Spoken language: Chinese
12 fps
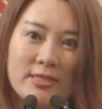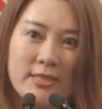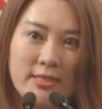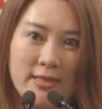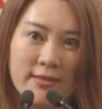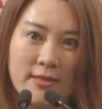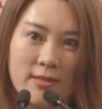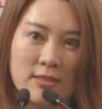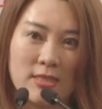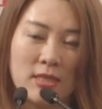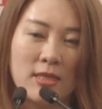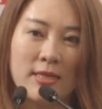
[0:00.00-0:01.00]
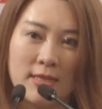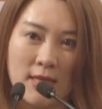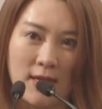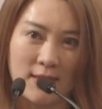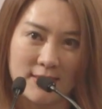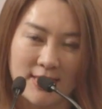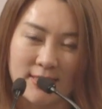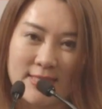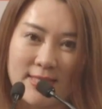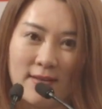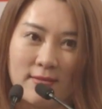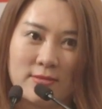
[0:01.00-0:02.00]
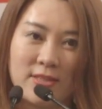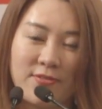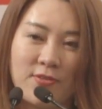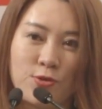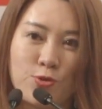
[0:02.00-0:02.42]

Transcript: 企业的啊奖项。这份